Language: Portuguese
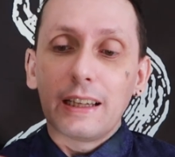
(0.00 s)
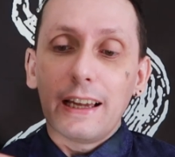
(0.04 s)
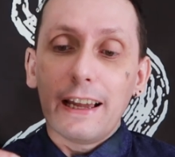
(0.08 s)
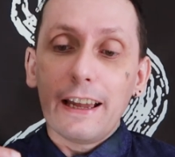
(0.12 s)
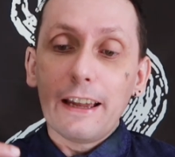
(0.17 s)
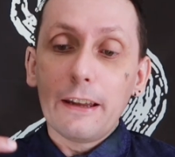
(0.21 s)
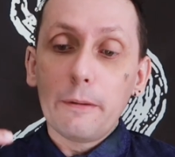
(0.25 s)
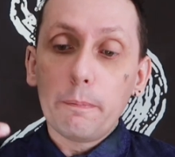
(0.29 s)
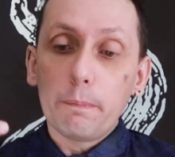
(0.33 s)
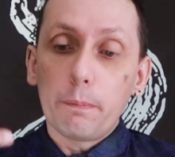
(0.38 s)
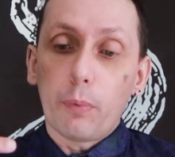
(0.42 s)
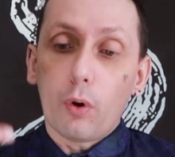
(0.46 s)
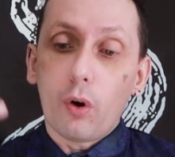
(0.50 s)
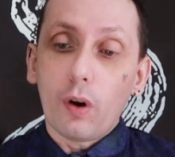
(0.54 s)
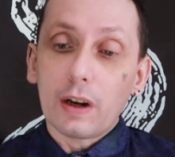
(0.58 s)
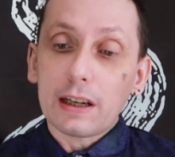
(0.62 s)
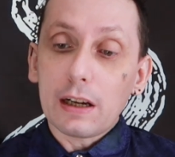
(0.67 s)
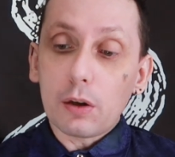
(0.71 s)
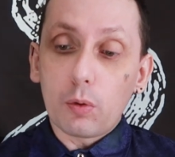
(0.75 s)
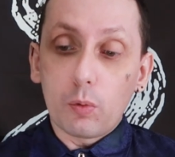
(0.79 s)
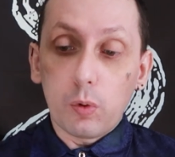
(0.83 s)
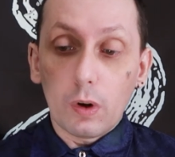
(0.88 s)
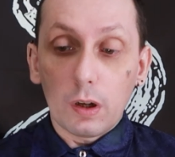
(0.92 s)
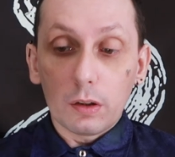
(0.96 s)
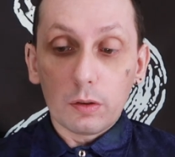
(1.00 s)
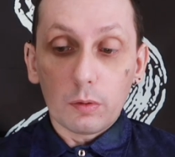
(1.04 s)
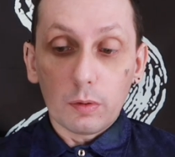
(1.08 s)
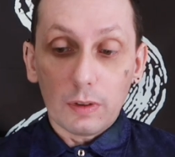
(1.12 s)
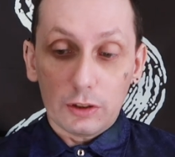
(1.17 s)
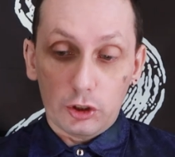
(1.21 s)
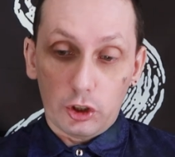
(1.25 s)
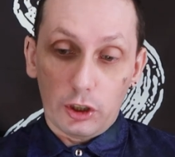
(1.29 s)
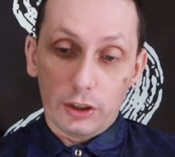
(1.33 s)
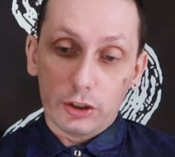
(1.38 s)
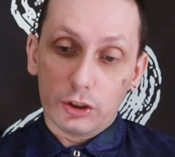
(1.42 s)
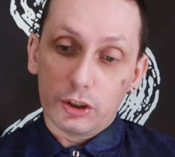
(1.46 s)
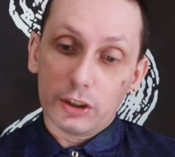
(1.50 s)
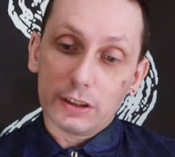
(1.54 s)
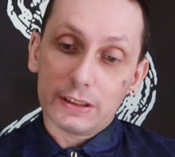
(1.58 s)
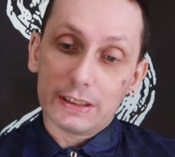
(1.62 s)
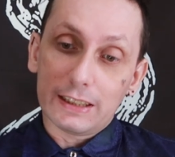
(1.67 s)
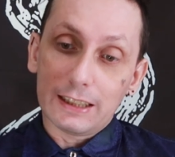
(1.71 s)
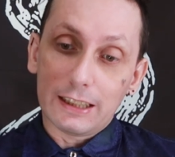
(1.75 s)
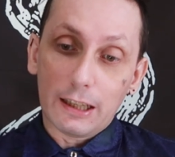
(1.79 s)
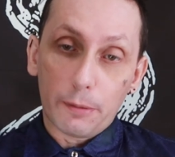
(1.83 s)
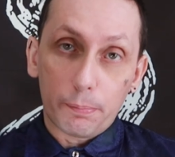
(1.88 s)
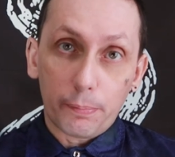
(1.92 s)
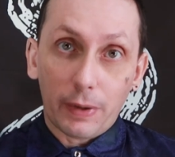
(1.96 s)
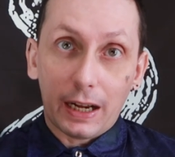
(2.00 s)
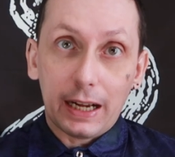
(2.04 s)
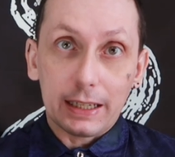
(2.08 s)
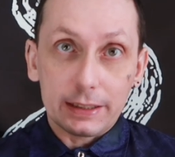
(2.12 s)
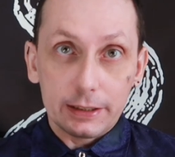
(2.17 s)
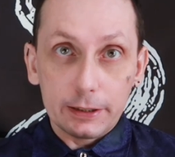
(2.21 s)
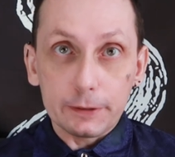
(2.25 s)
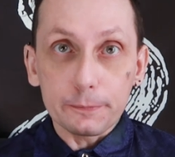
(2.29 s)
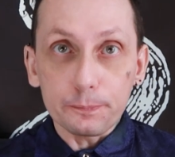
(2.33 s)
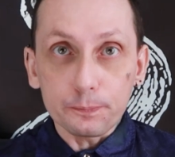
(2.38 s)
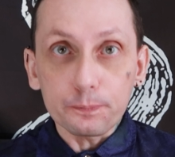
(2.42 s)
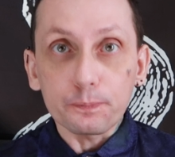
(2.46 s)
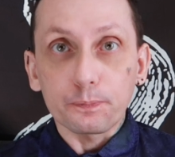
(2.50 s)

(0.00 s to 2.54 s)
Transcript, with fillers: embora quando a gente se depare